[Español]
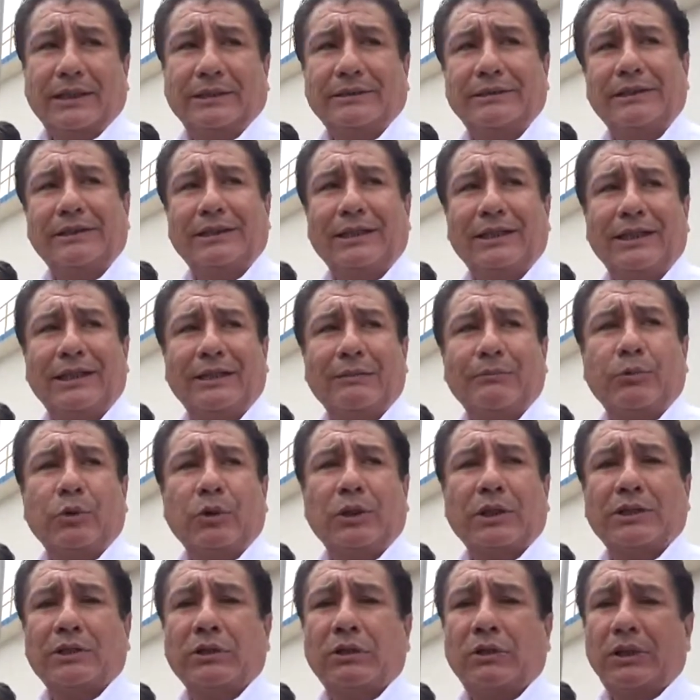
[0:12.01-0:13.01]
Antes tenían
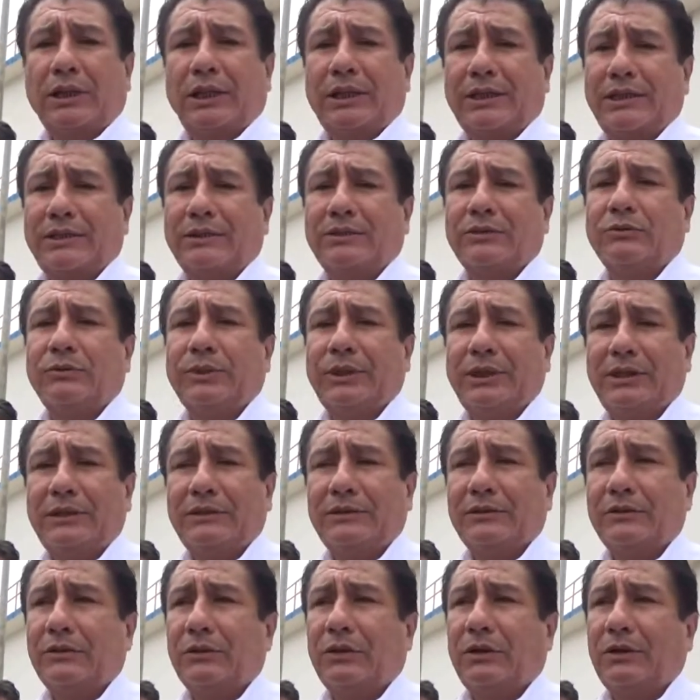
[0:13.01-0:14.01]
pocas horas de
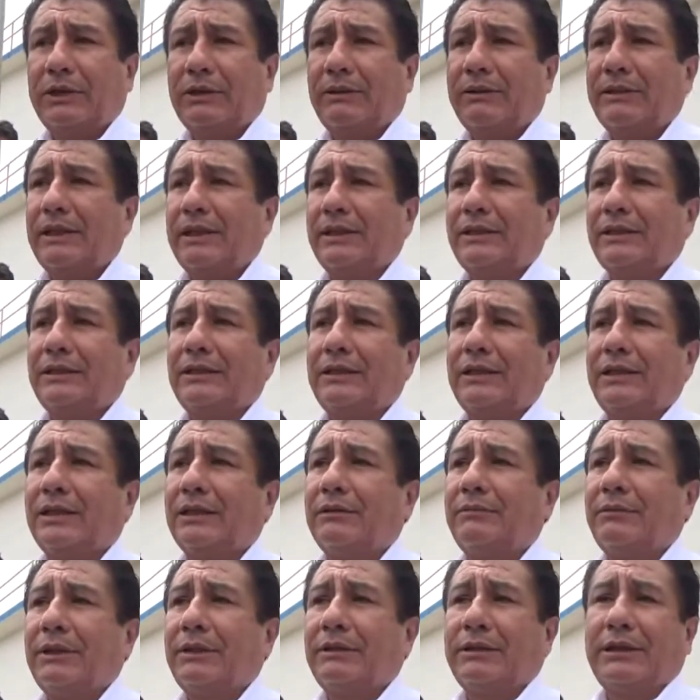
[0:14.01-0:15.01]
suministro, ahora van a
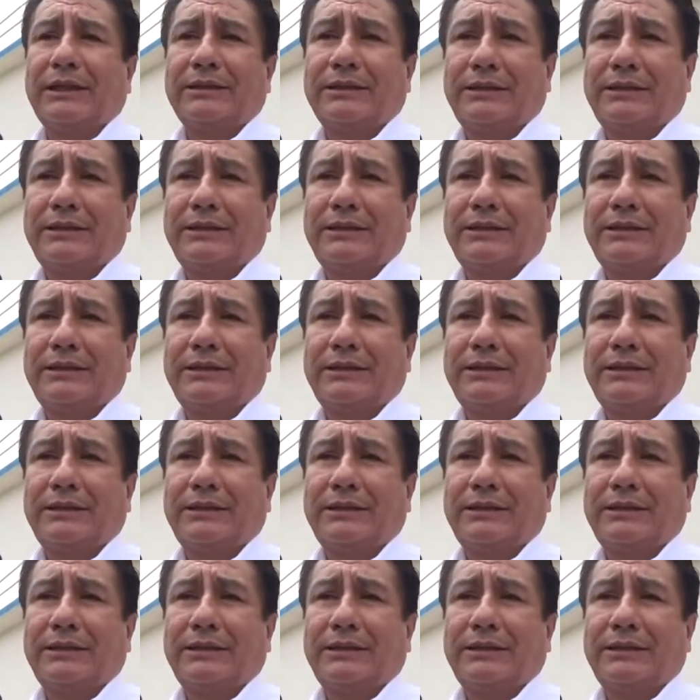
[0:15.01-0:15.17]
tener eh,